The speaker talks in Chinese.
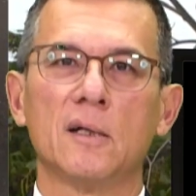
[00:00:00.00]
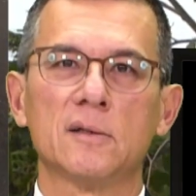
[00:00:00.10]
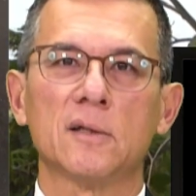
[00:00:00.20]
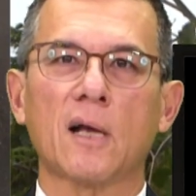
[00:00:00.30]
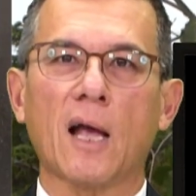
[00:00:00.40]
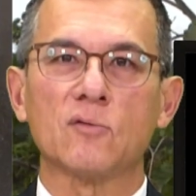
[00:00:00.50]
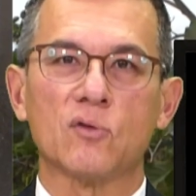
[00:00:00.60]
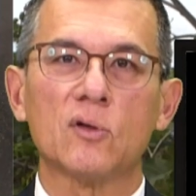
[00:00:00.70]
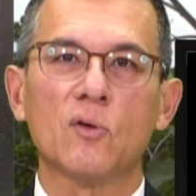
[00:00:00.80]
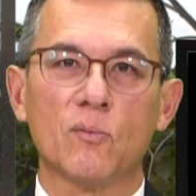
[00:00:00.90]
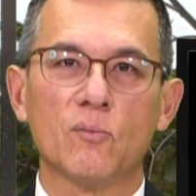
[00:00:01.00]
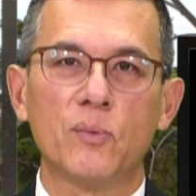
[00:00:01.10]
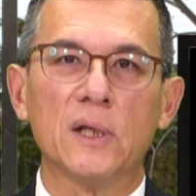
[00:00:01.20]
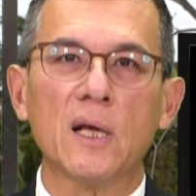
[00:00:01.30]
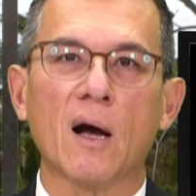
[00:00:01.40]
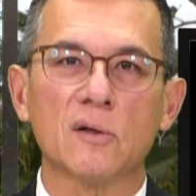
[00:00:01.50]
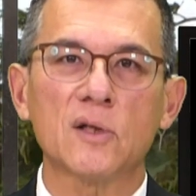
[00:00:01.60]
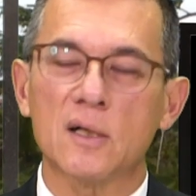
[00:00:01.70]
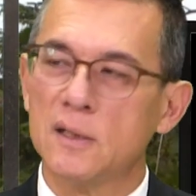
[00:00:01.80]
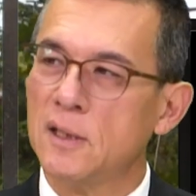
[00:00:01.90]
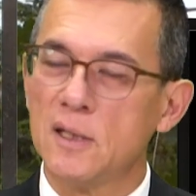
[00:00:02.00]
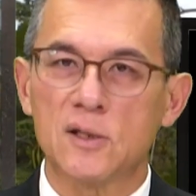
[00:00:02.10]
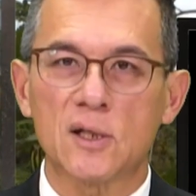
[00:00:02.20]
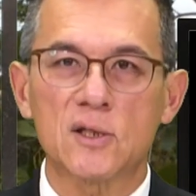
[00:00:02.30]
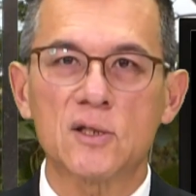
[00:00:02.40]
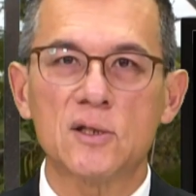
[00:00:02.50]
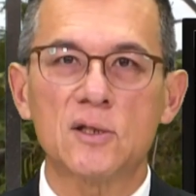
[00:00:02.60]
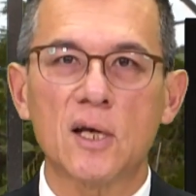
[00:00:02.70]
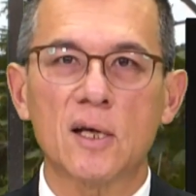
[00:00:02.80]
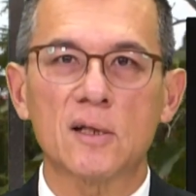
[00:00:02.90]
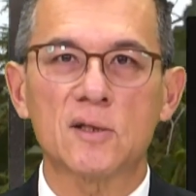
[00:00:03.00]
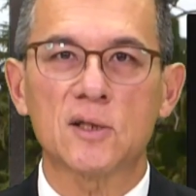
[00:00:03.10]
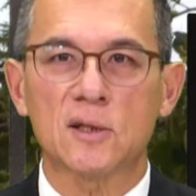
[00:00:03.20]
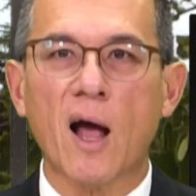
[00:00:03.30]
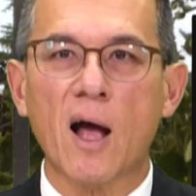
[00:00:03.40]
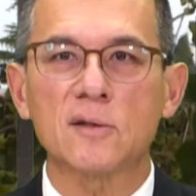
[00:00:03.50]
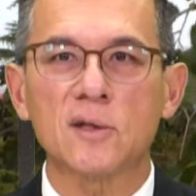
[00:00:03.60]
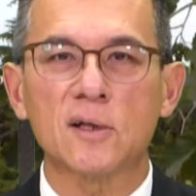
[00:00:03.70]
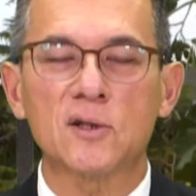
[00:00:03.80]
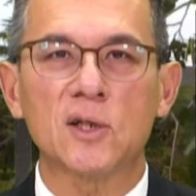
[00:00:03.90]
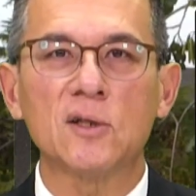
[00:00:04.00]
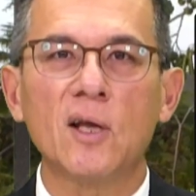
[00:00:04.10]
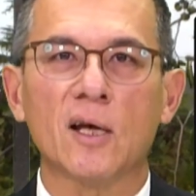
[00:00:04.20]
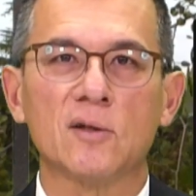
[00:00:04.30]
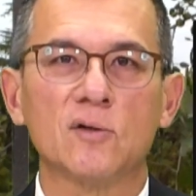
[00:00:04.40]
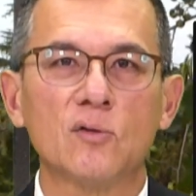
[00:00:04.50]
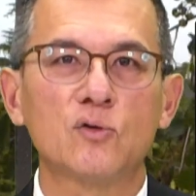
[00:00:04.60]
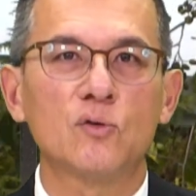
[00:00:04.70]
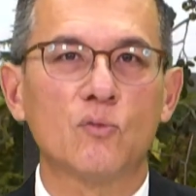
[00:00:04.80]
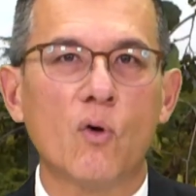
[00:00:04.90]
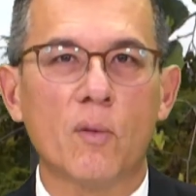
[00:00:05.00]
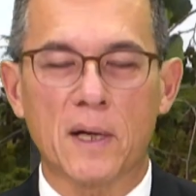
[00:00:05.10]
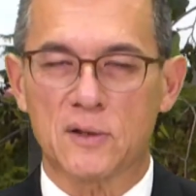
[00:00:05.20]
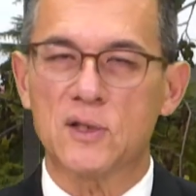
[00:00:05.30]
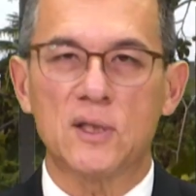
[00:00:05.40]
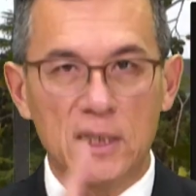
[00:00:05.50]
这感觉就不一样，好像这个世界几大这个景点你都去过嘛，之